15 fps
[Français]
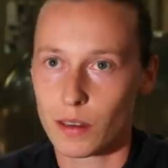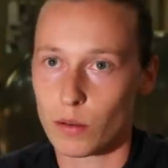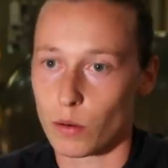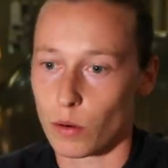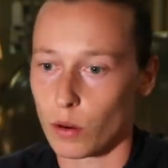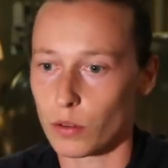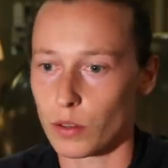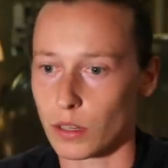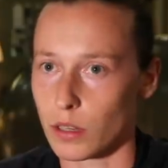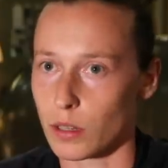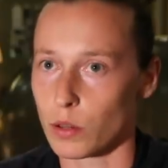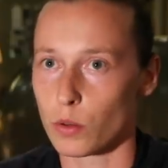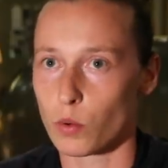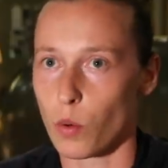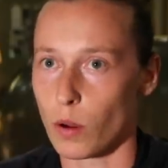Voilà, on a
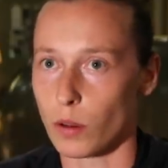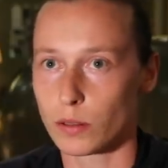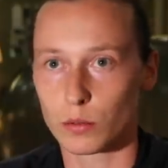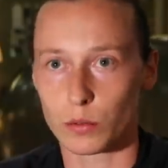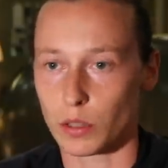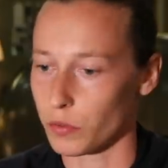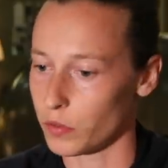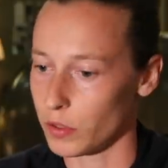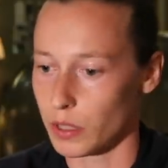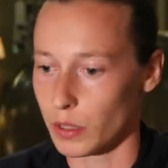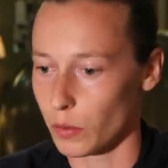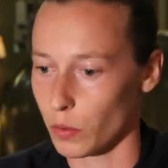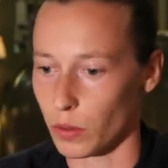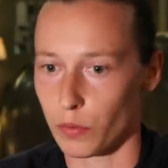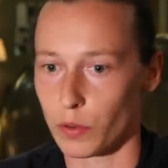gagné 3-1, hein. on, a fait,
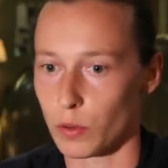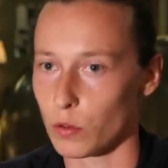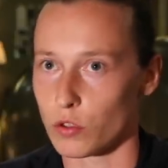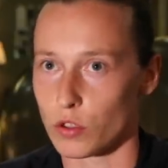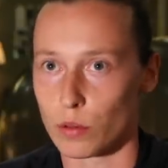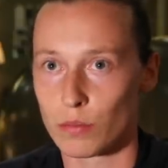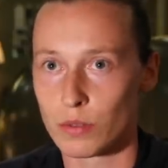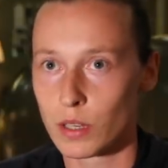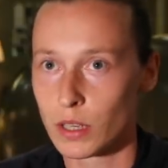on a fait le job.